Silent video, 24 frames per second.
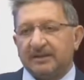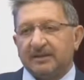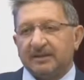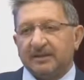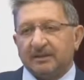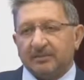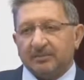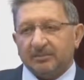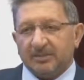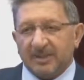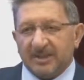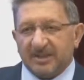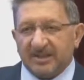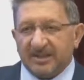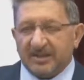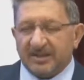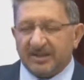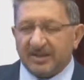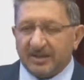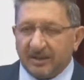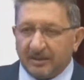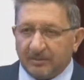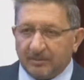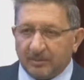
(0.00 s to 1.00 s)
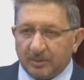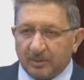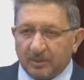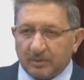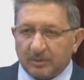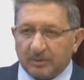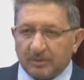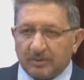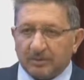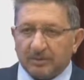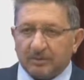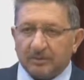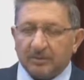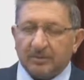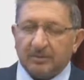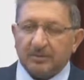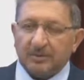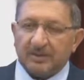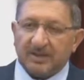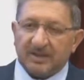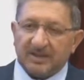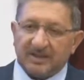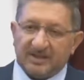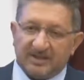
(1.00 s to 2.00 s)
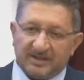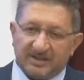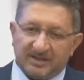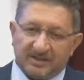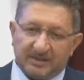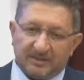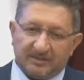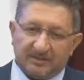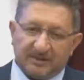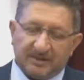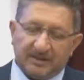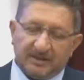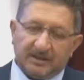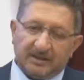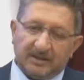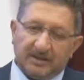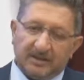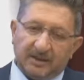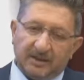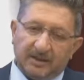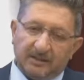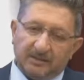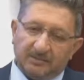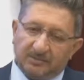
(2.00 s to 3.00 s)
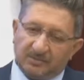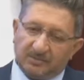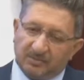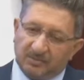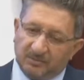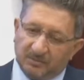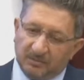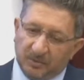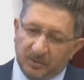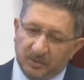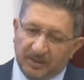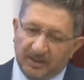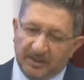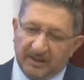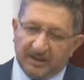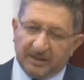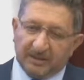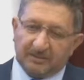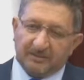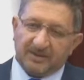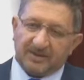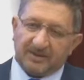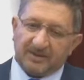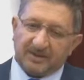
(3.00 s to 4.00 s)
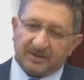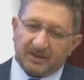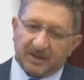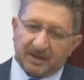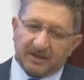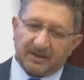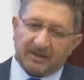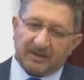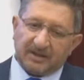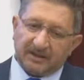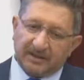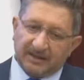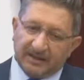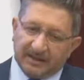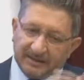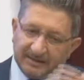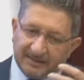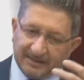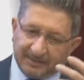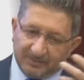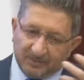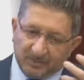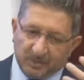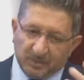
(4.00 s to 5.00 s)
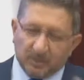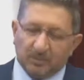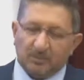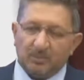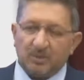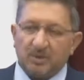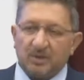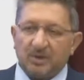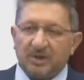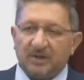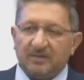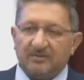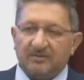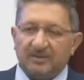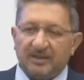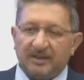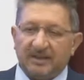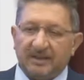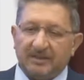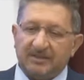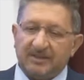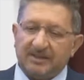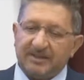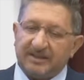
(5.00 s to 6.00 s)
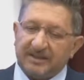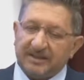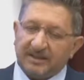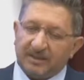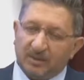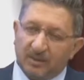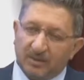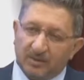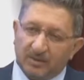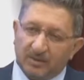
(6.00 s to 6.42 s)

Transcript: bir sistem kuruldu. Turnike sistemi. Yani üyelerimiz dışarıdan gelen bütün misafirlerimiz önce